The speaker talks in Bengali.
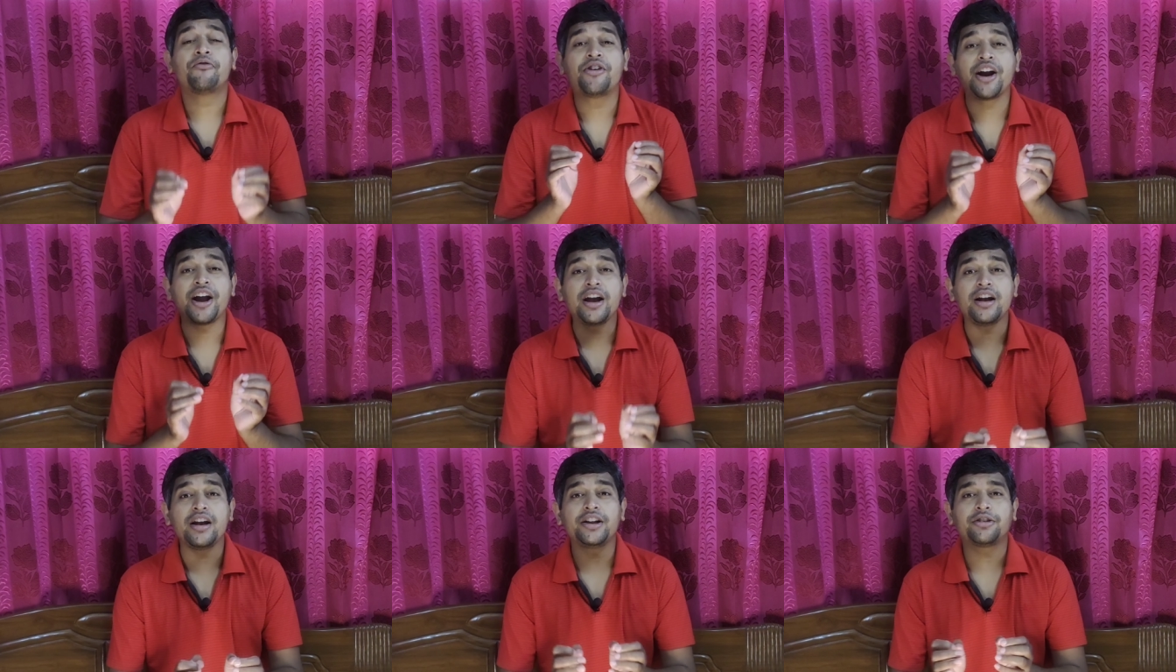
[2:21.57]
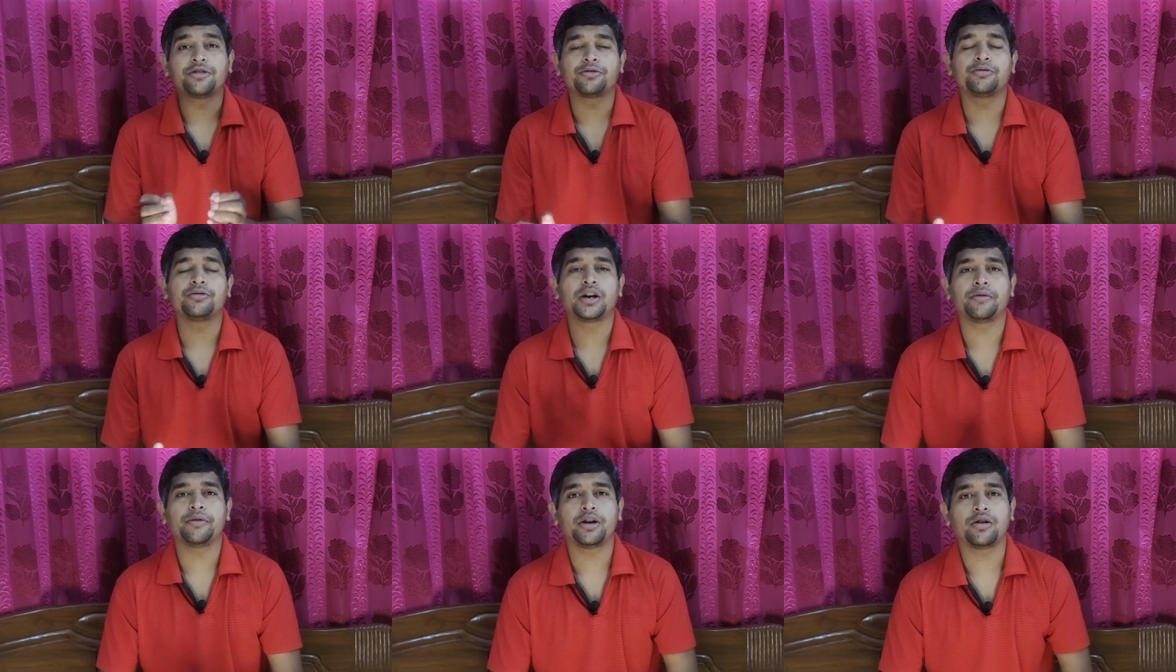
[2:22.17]
ফ্রেন্ডলিস
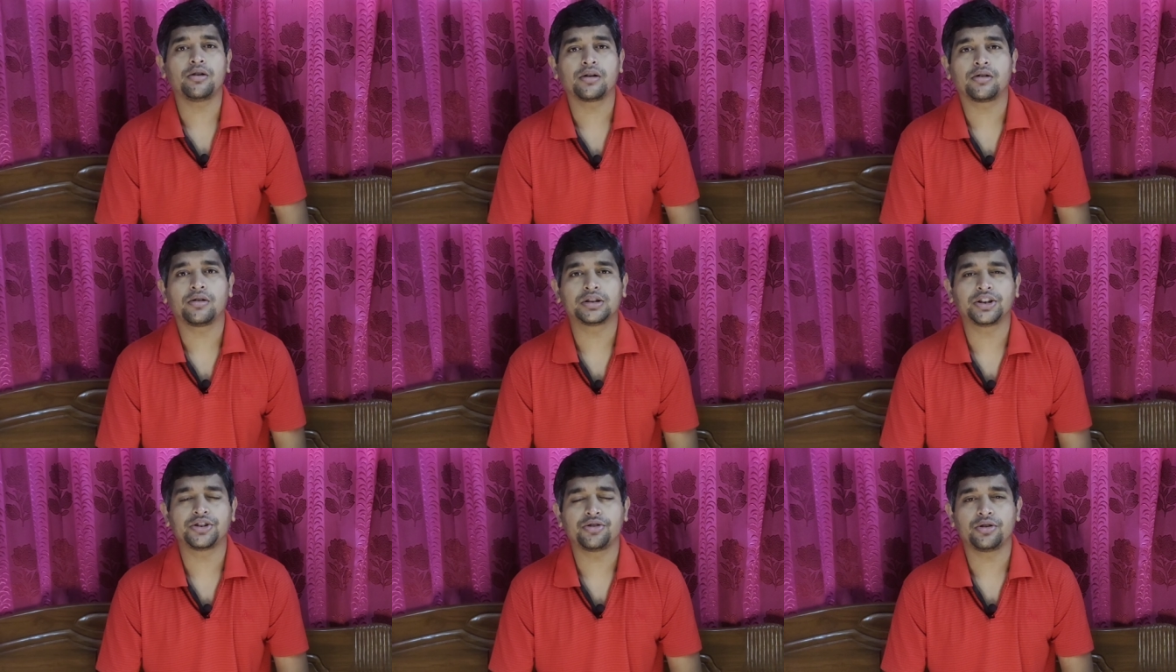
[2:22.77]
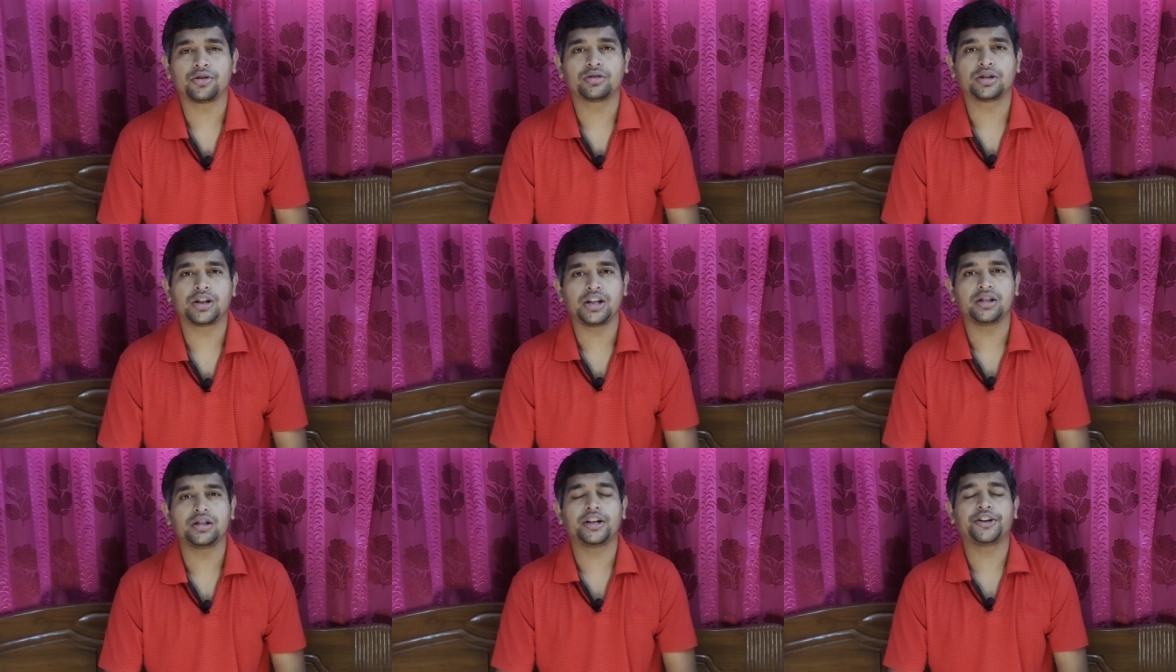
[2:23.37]
টুর্নামেন্ট হওয়ার কথা ছিল
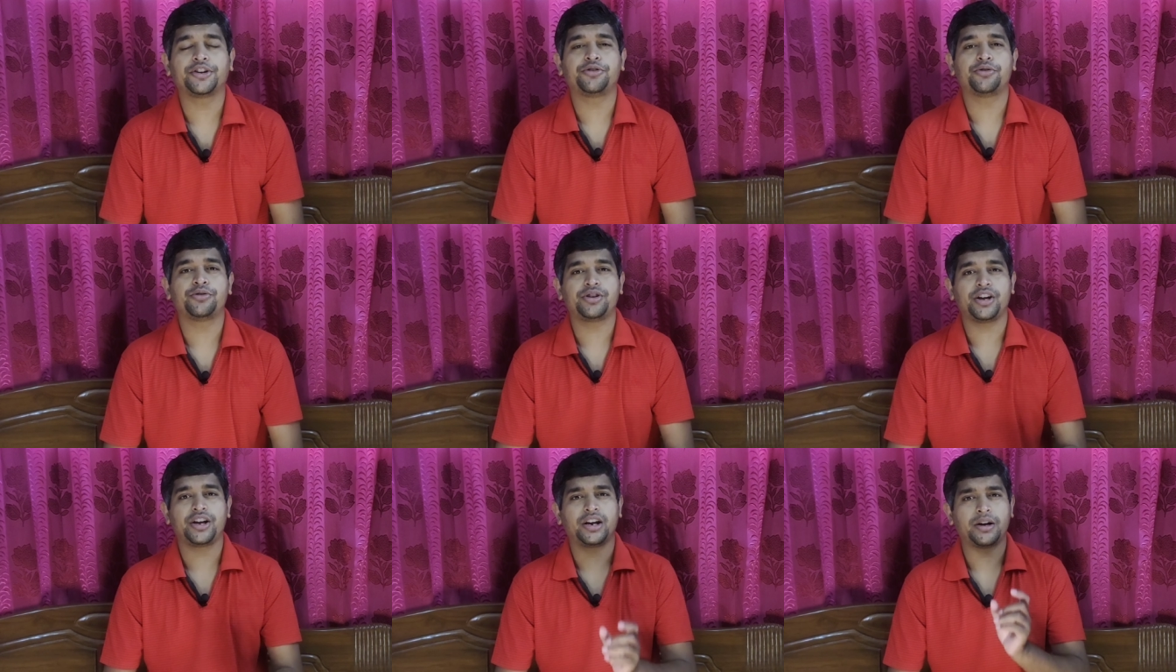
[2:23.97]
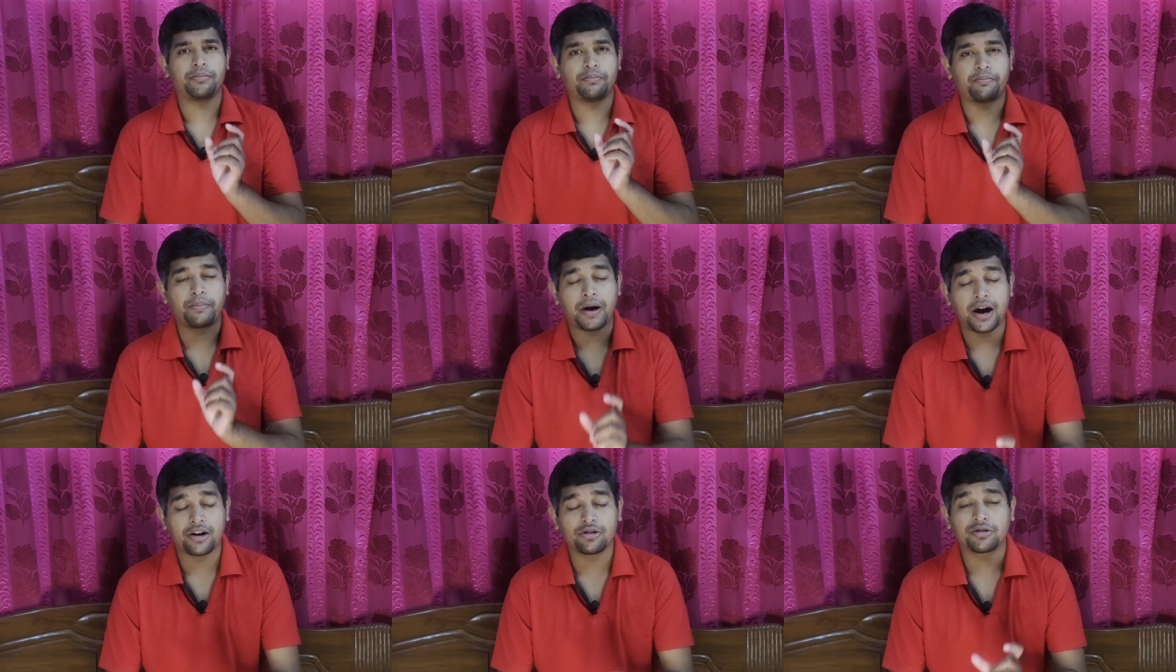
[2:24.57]
তিন দেশীয় যেখানে
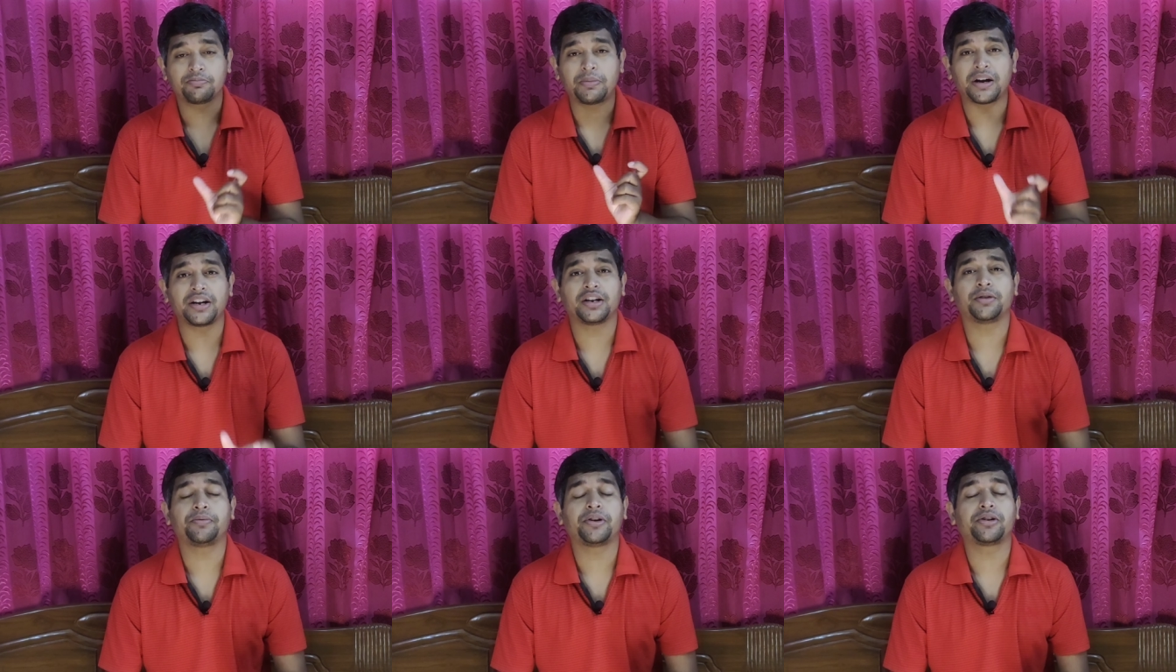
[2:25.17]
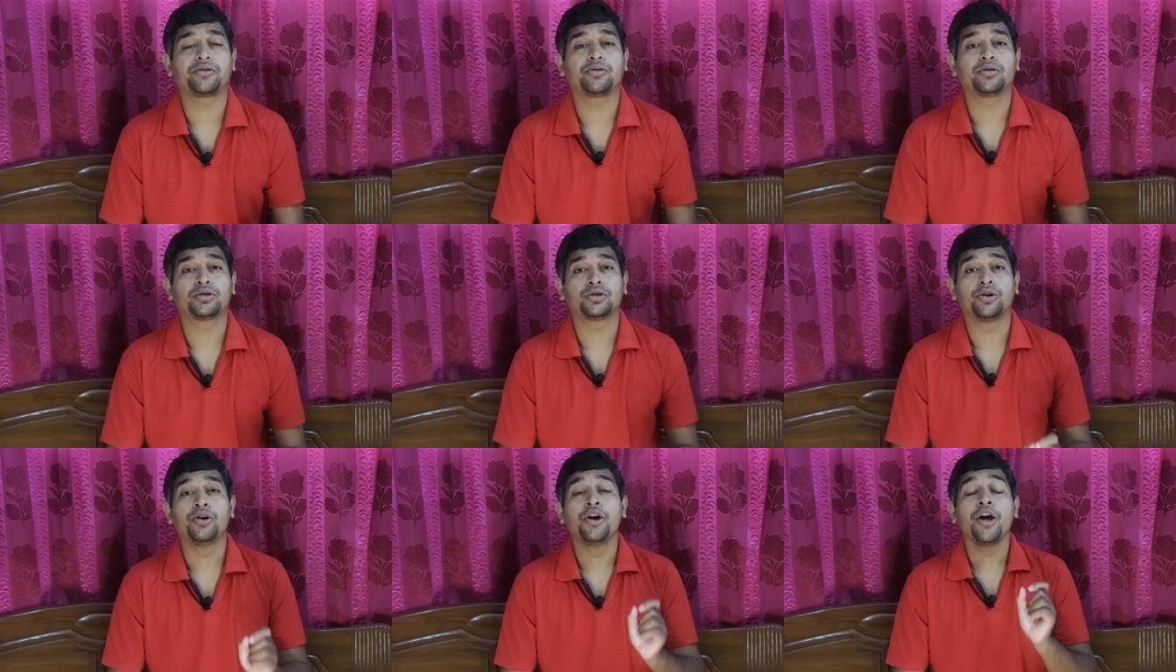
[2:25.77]
ভারত পার্টিসিপেট করত